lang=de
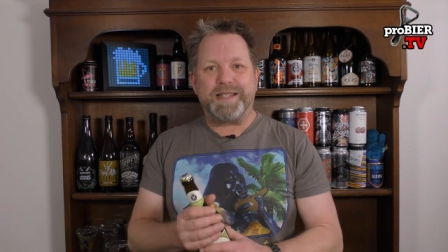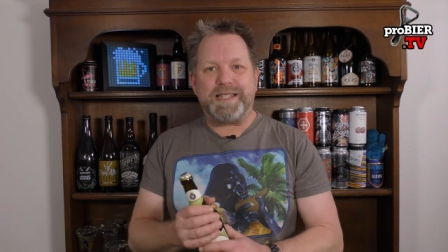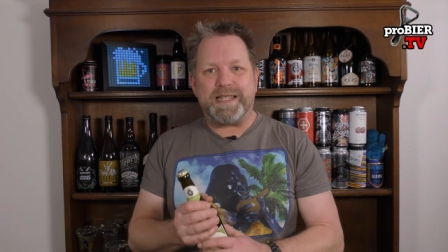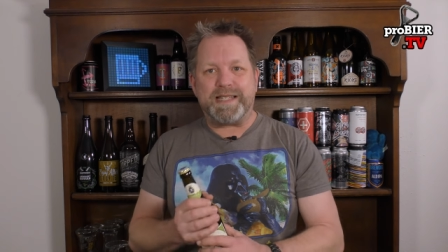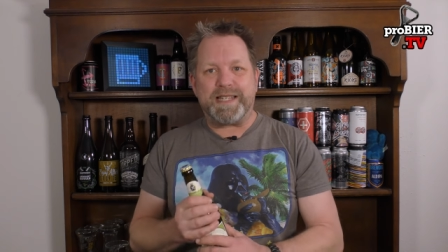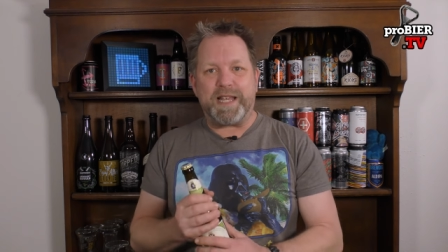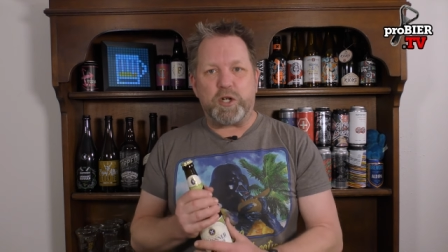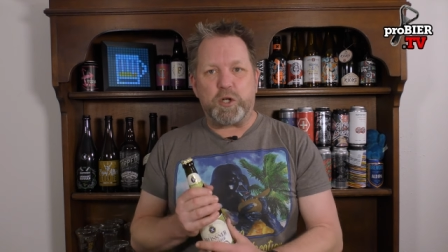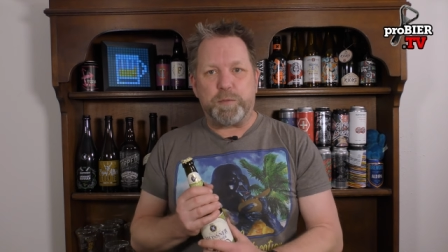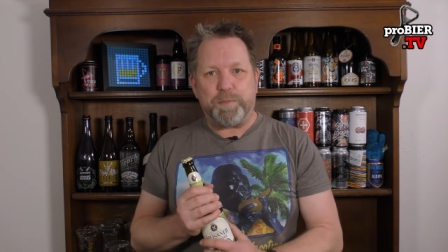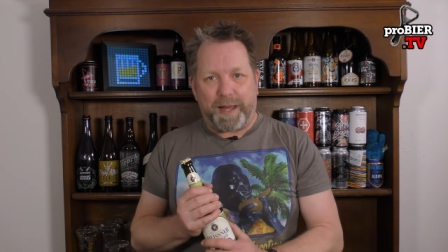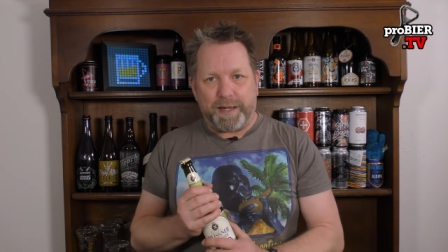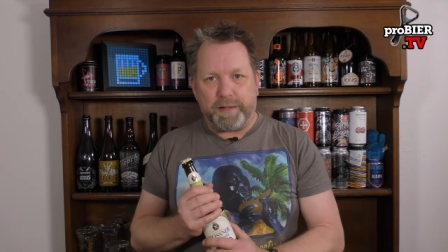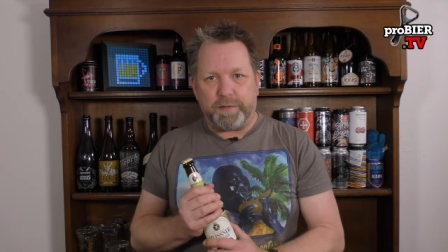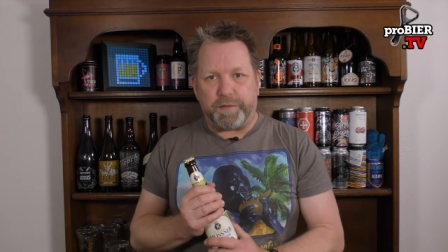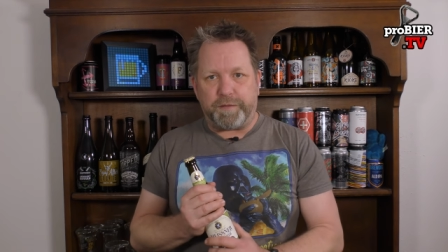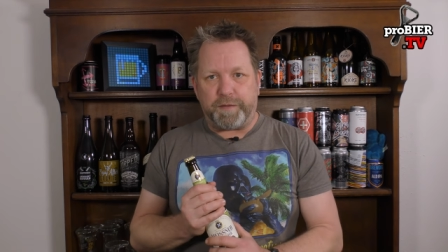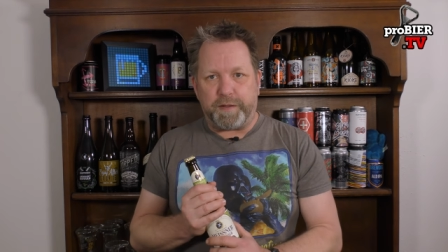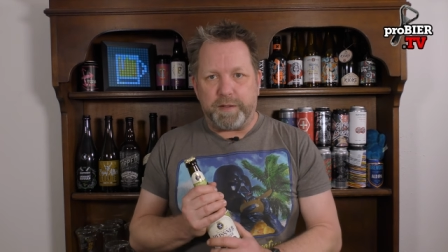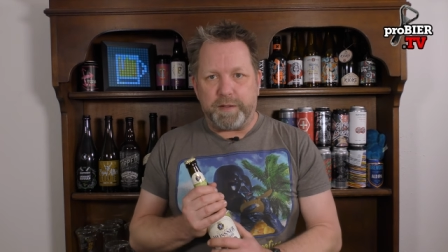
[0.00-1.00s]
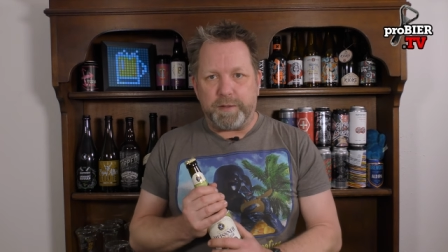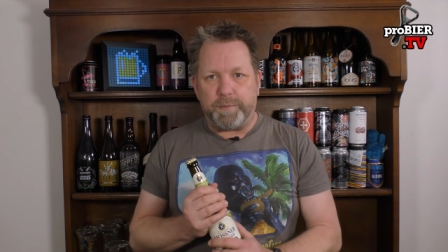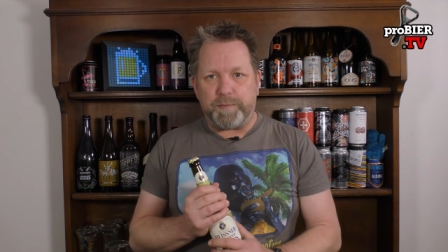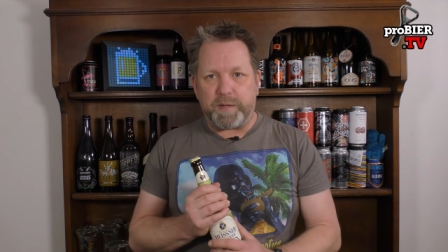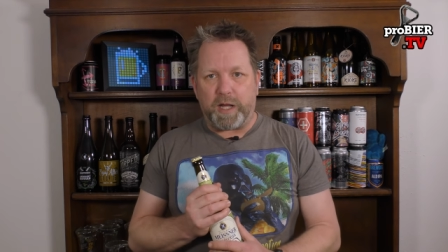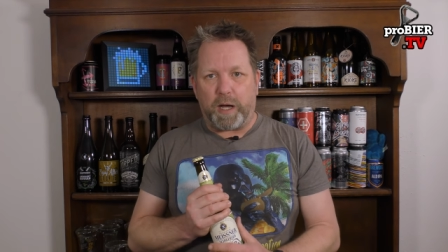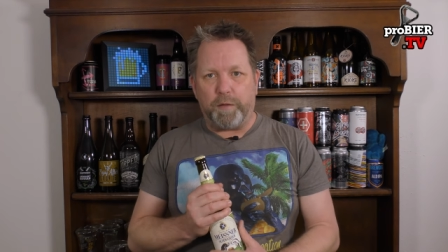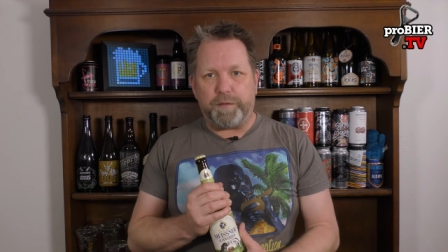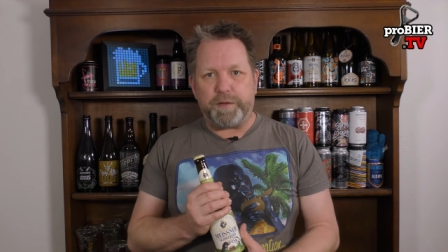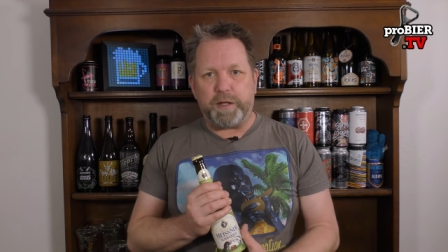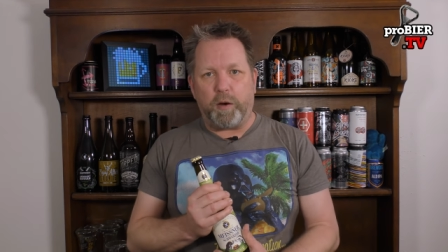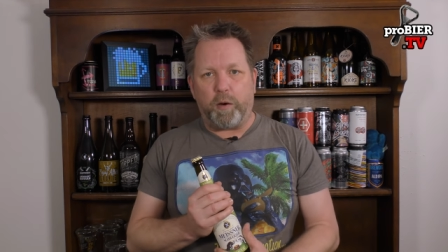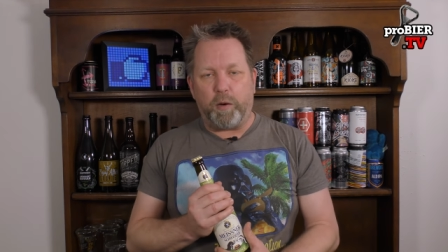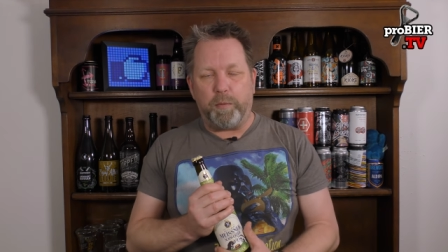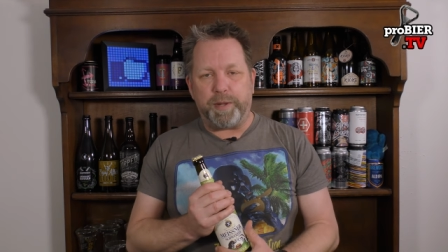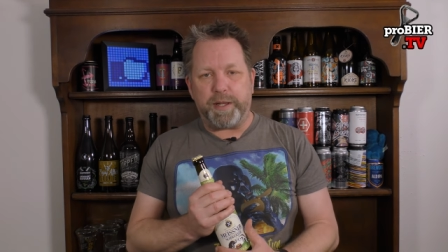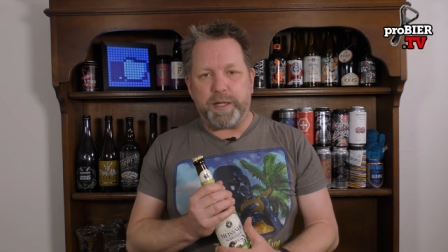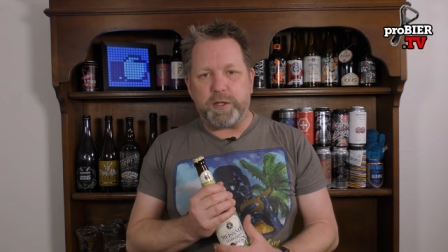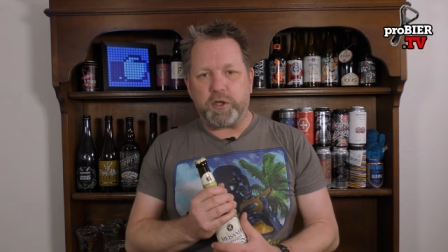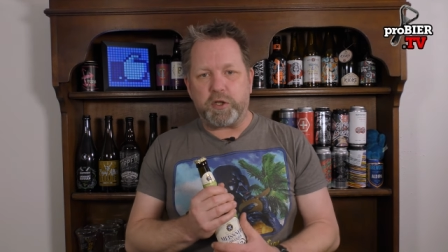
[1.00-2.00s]
was ich sehr spannend finde, auf der
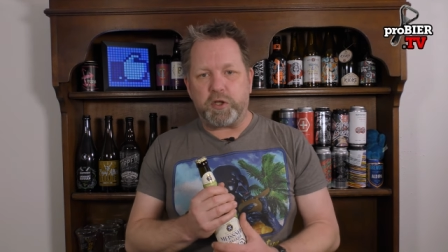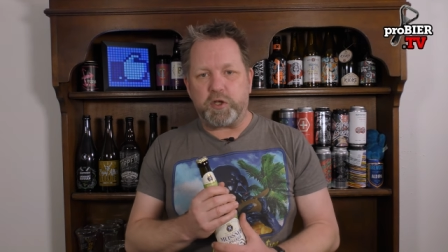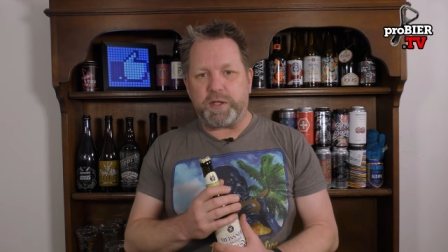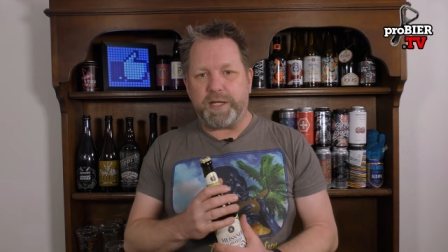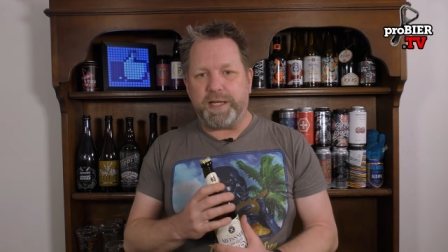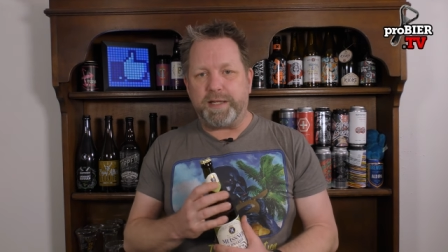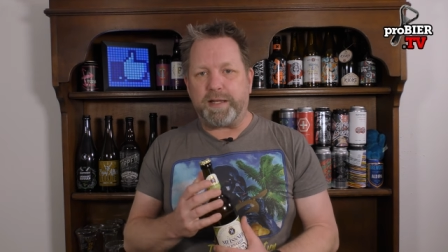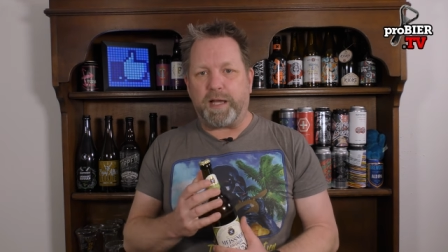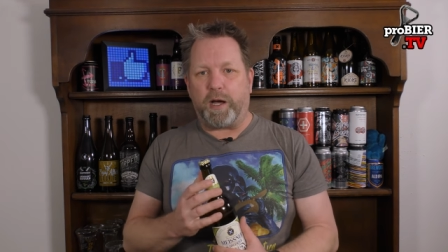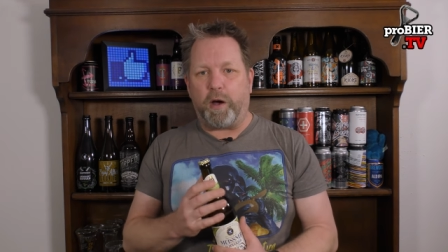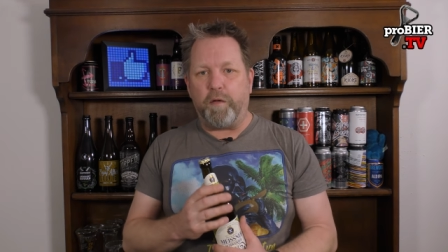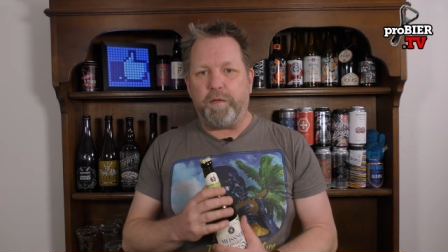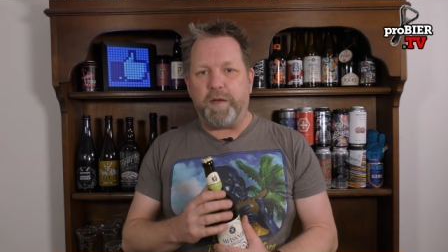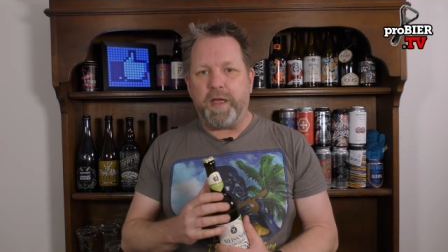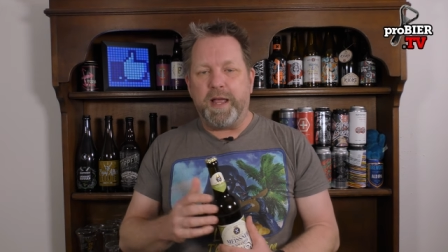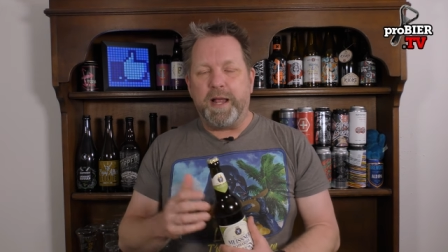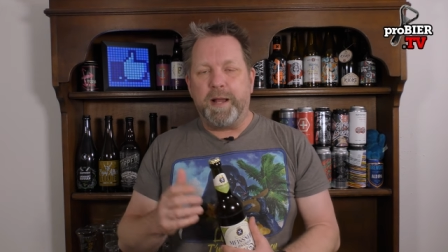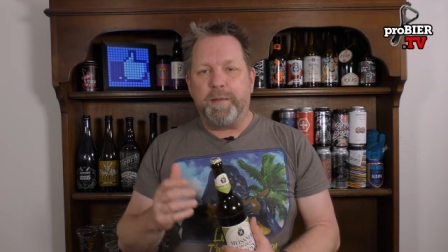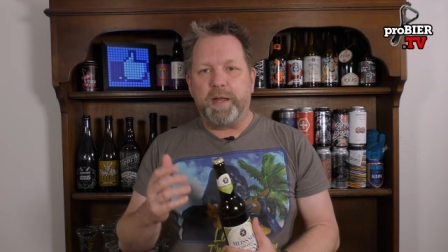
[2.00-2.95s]
Homepage steht drauf,